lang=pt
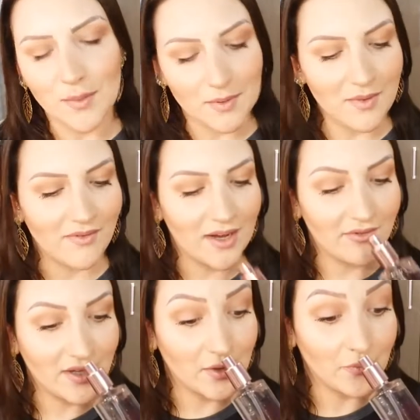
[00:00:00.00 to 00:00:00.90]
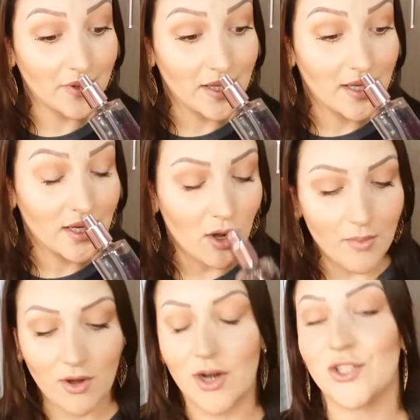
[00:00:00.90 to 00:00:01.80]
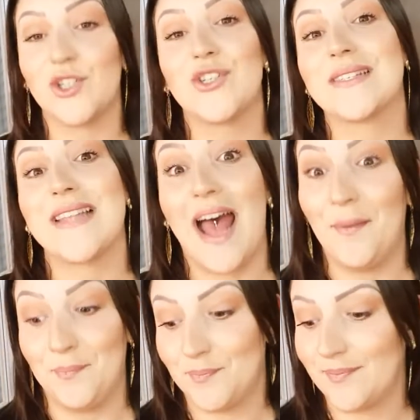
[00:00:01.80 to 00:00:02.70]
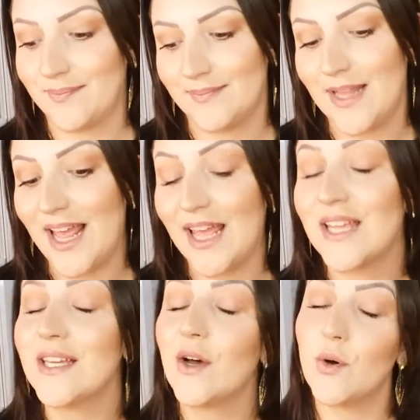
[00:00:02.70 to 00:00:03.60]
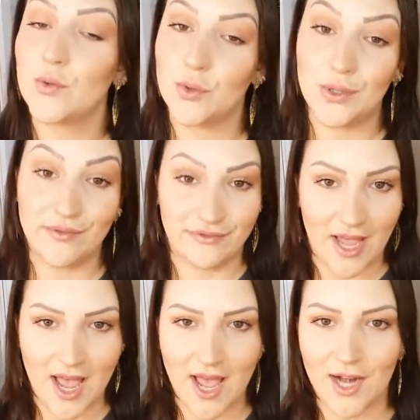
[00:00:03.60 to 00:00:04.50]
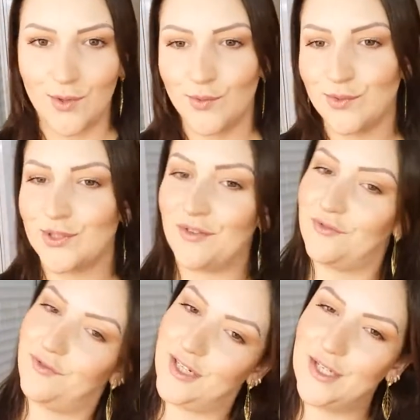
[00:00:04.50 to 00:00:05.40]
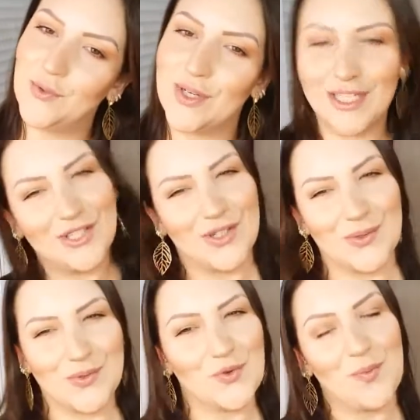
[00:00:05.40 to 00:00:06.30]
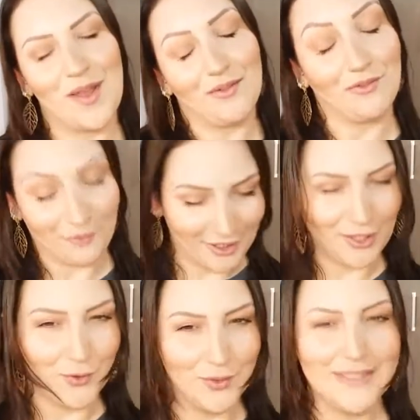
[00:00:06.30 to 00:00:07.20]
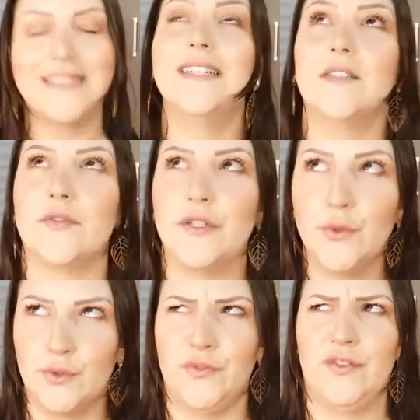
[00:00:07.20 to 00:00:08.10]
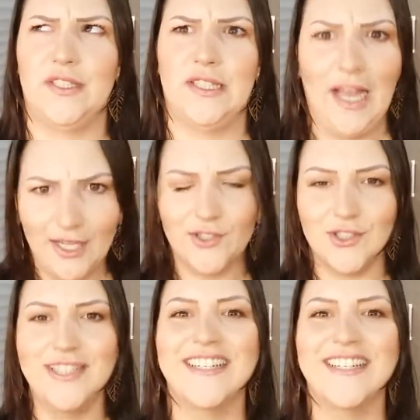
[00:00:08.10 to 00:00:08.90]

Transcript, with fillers: na primavera e verão. Como agora a gente está, né? Outono e inverno, já frio aqui, já no sul bem frio. Frio de verdade.